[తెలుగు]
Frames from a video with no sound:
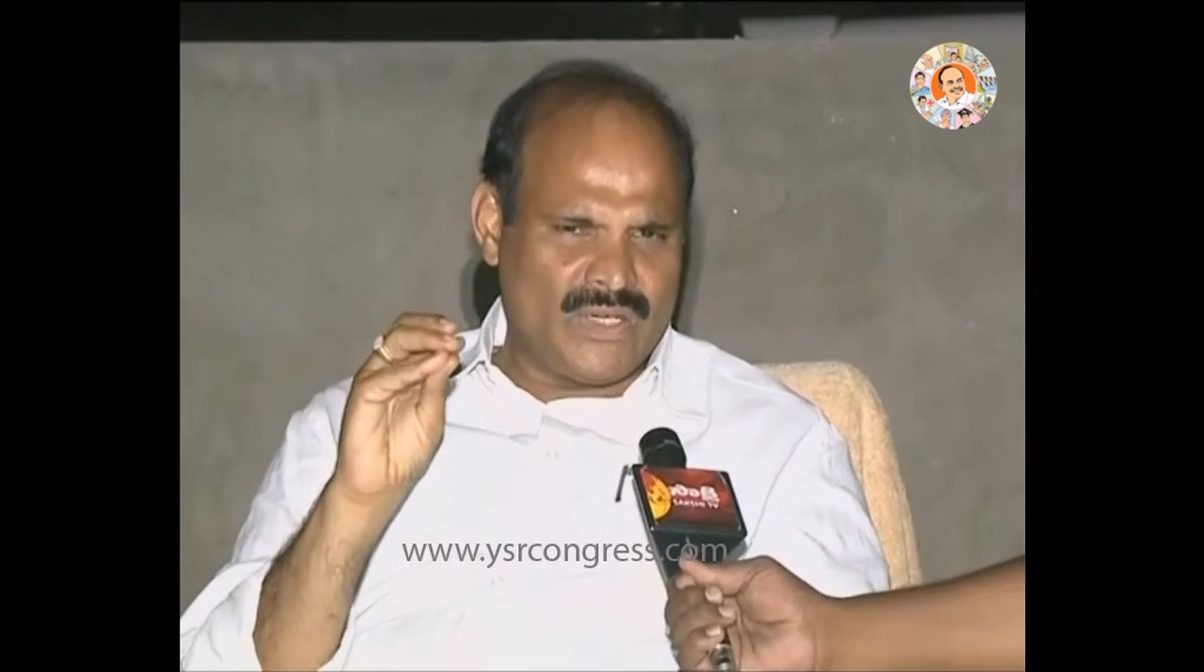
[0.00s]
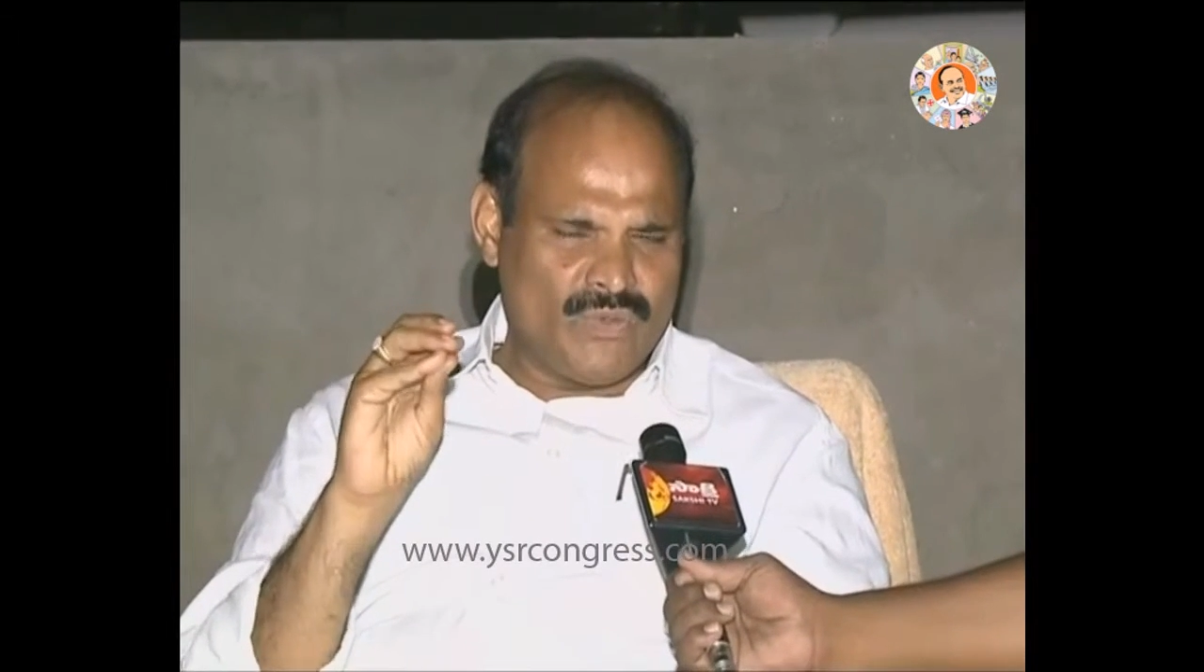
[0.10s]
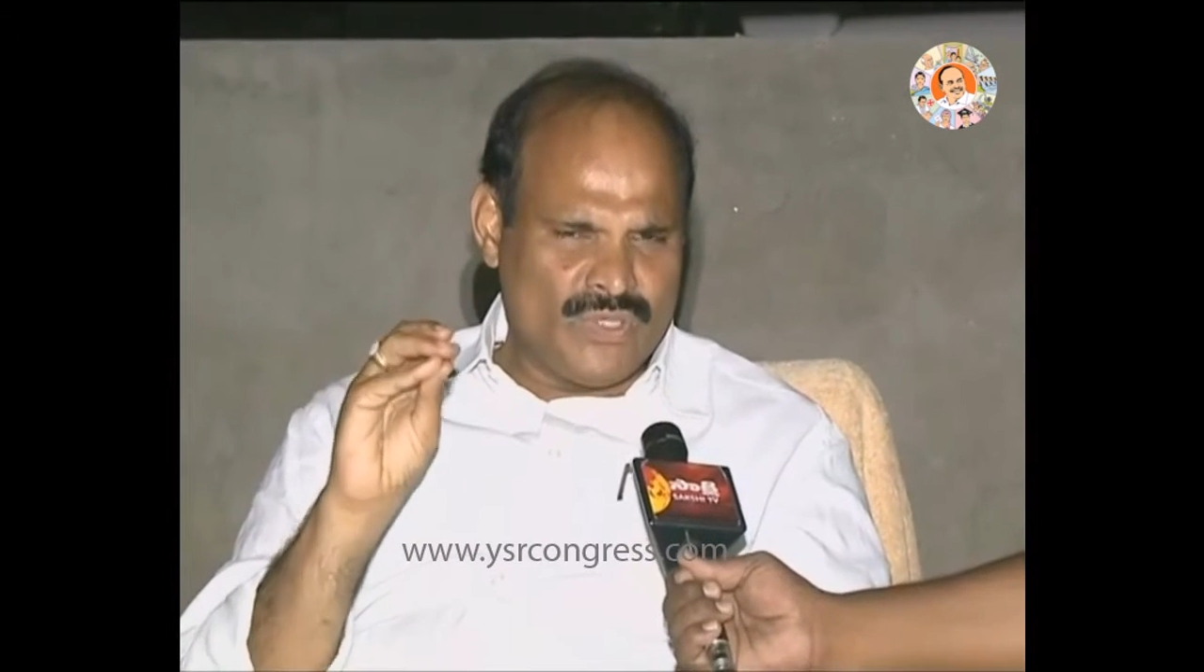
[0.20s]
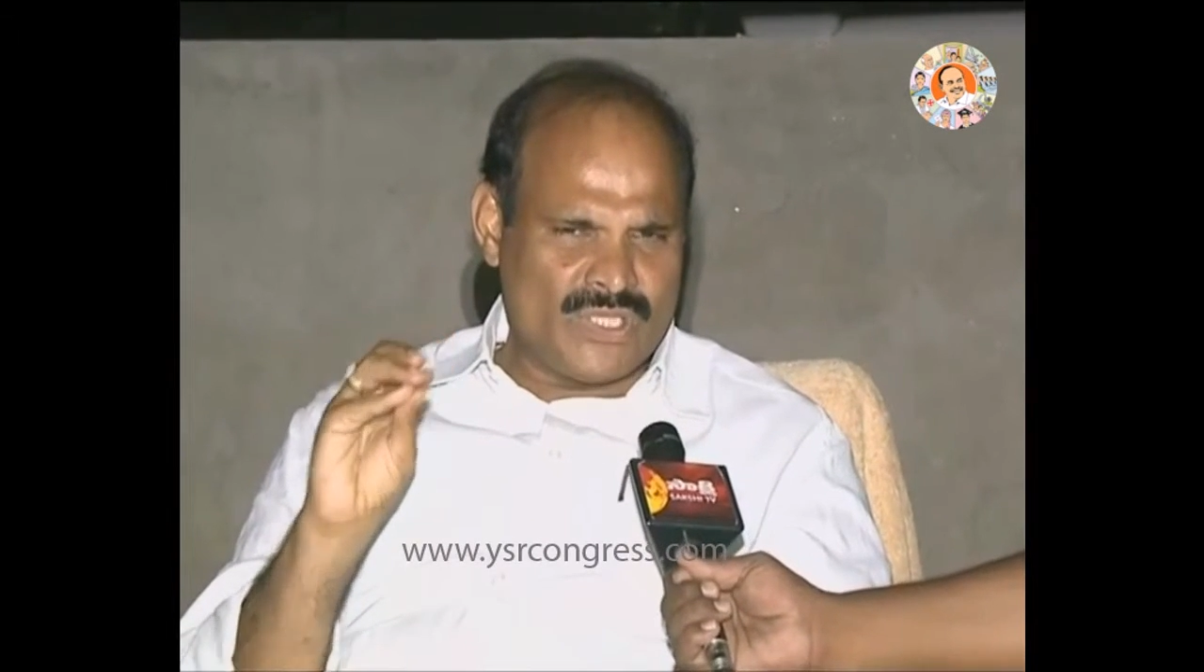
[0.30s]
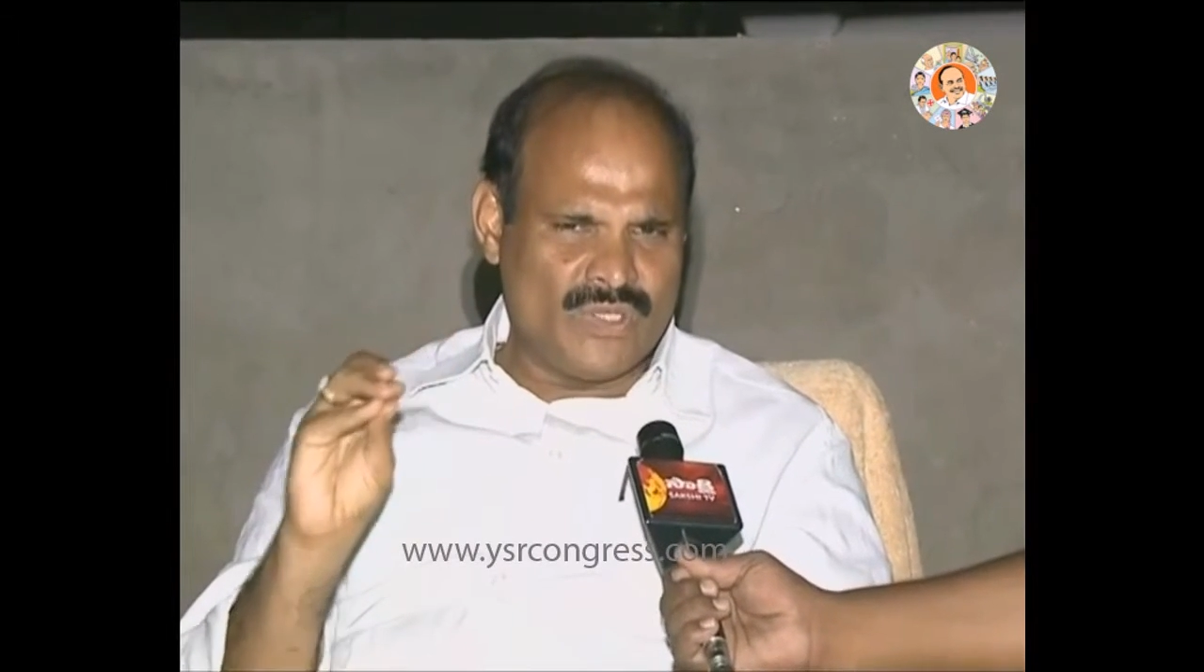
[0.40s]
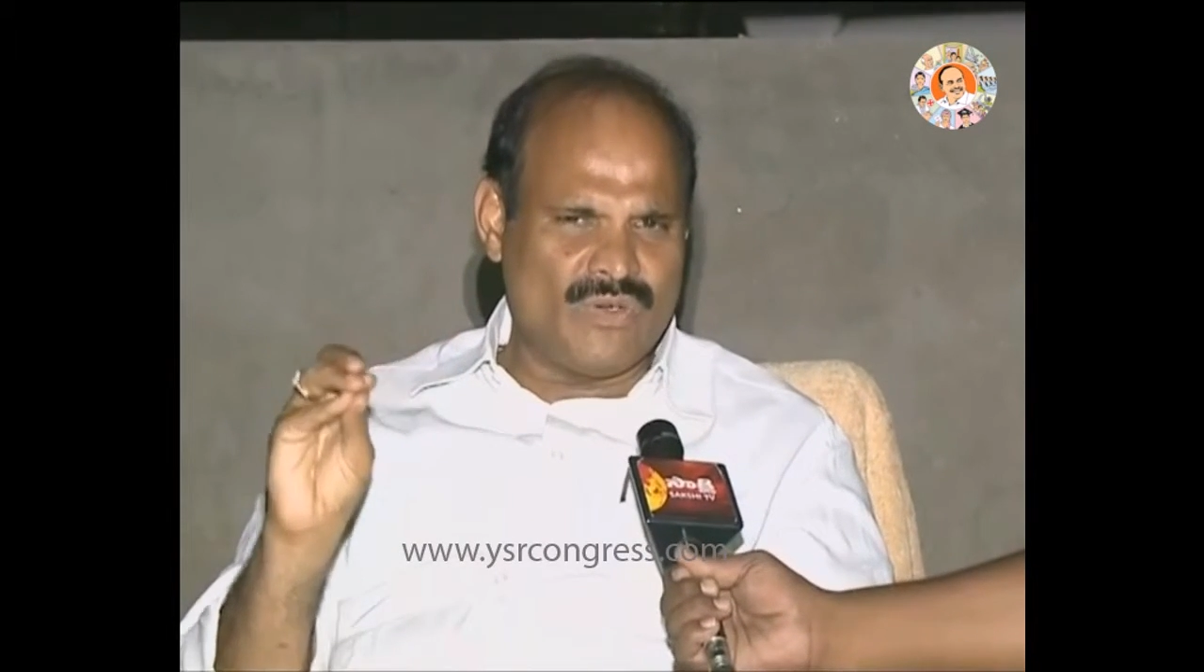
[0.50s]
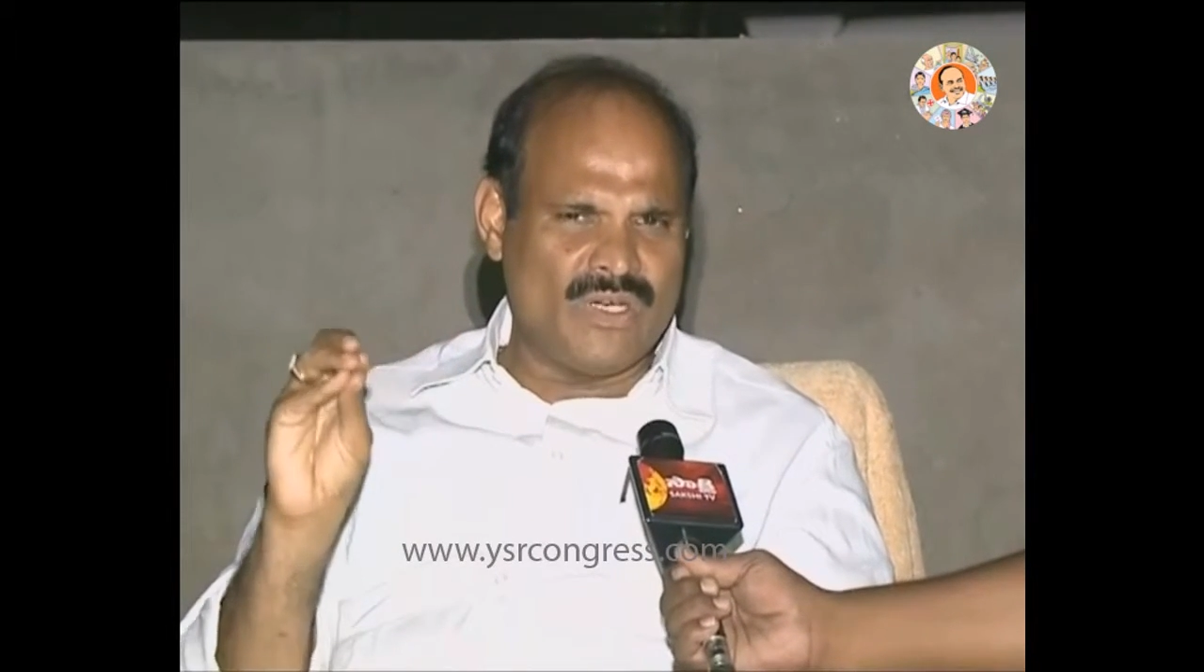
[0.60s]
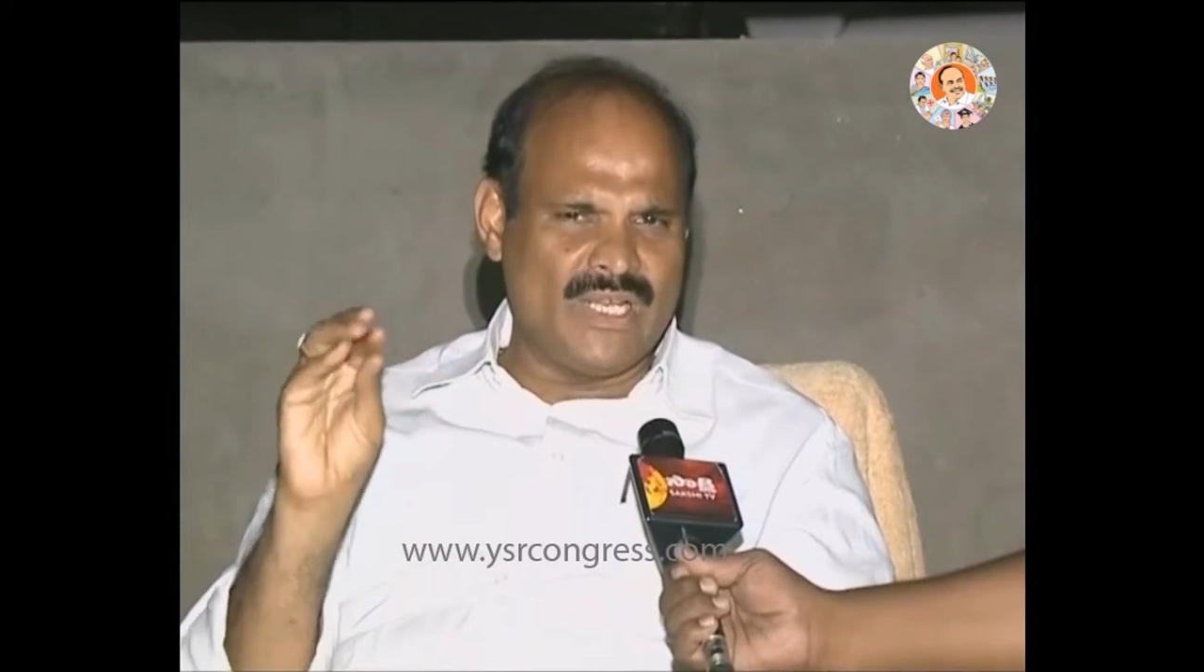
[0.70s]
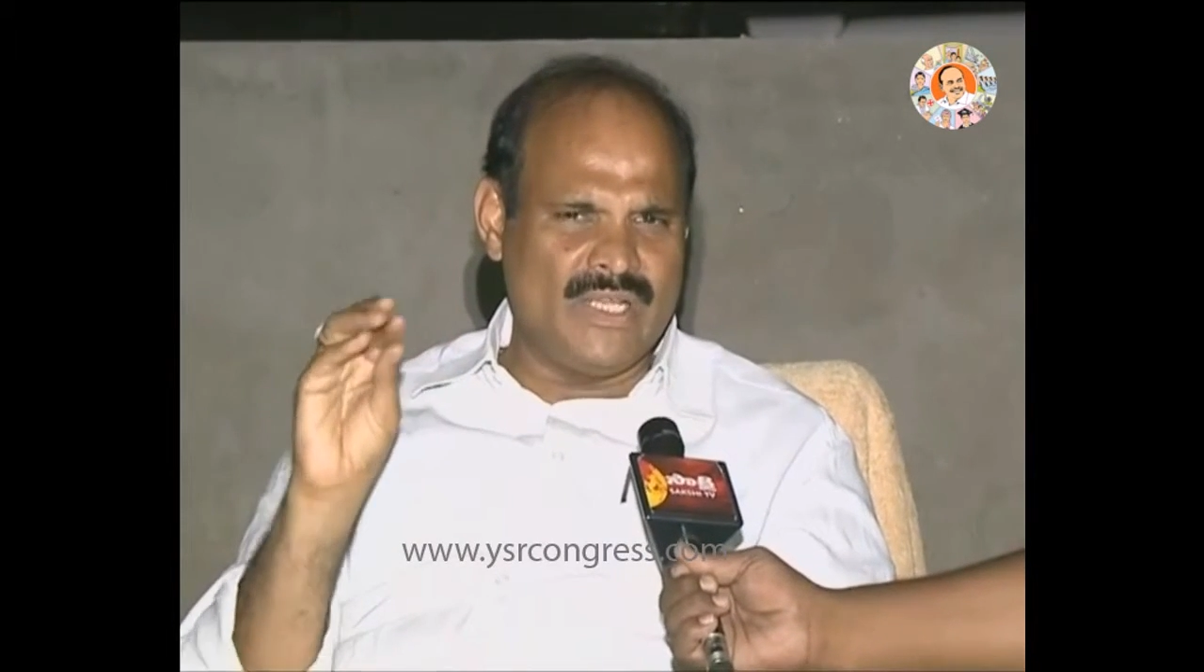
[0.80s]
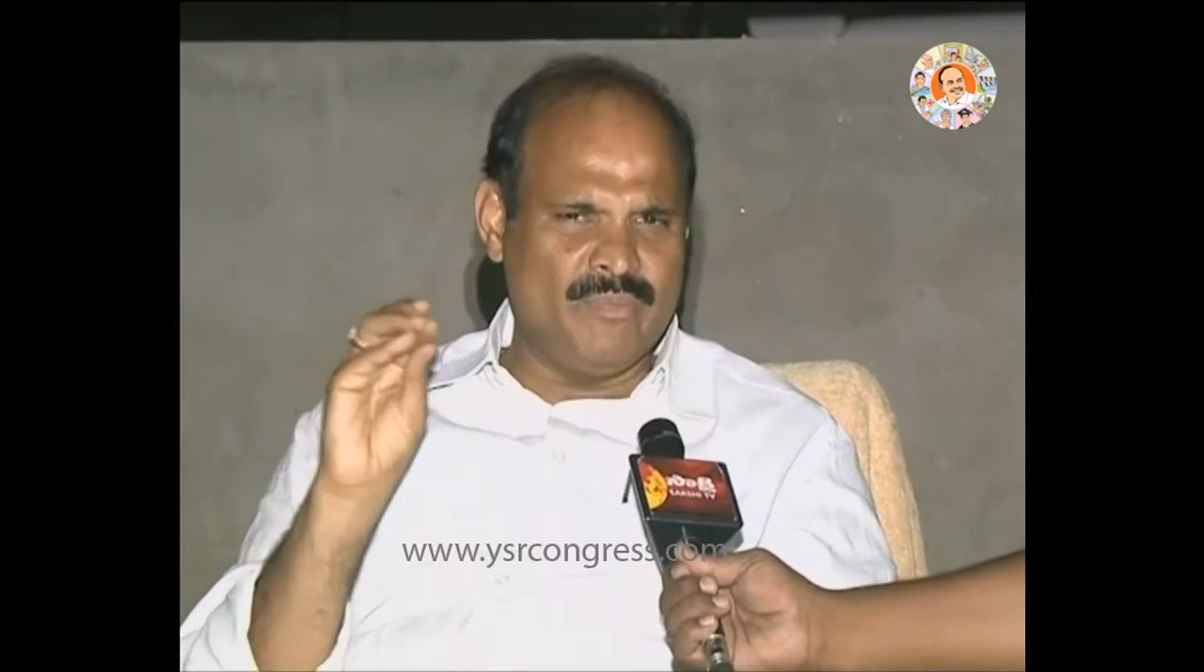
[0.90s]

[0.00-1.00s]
రూల్స్ను కూడా